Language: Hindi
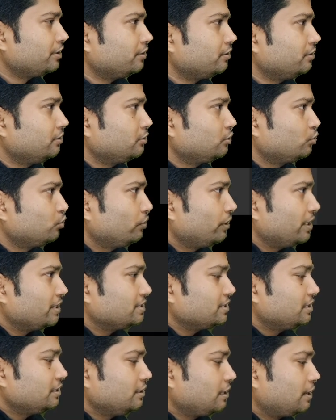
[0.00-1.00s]
मेथड तो
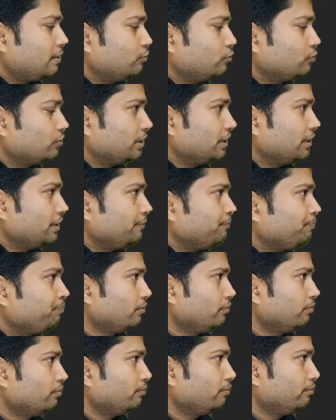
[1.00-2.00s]
कैसे काम होता है
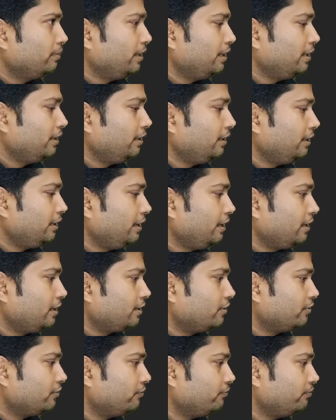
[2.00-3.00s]
मैं एक